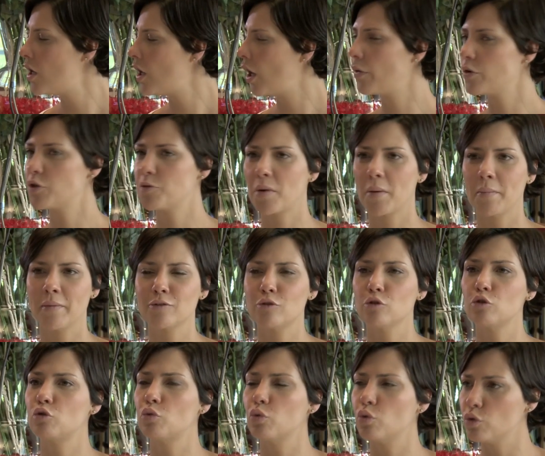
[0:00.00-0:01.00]
Eu experimento
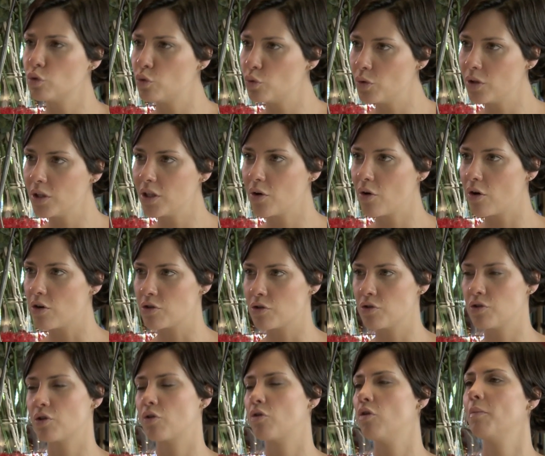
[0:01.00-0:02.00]
tudo e
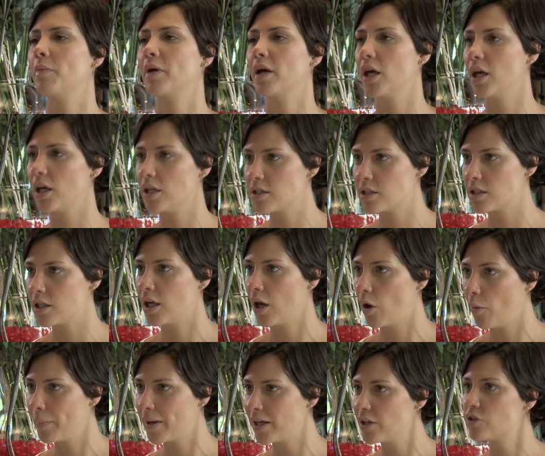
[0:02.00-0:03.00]
gosto de comer, assim,
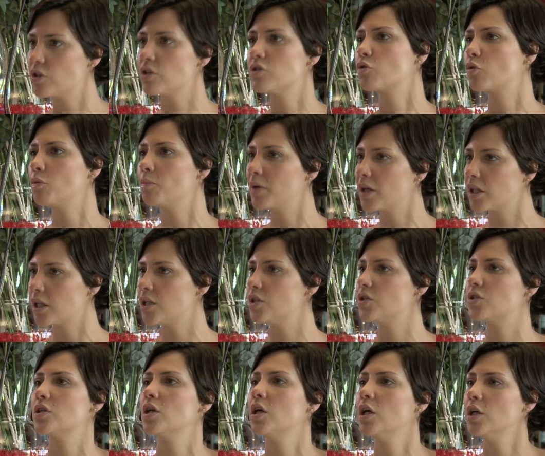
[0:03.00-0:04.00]
realmente as
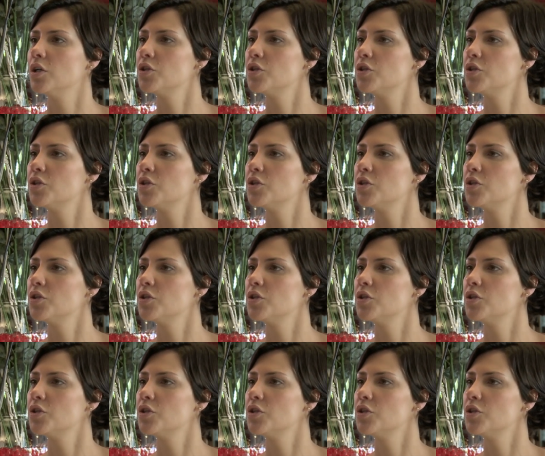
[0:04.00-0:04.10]
comidas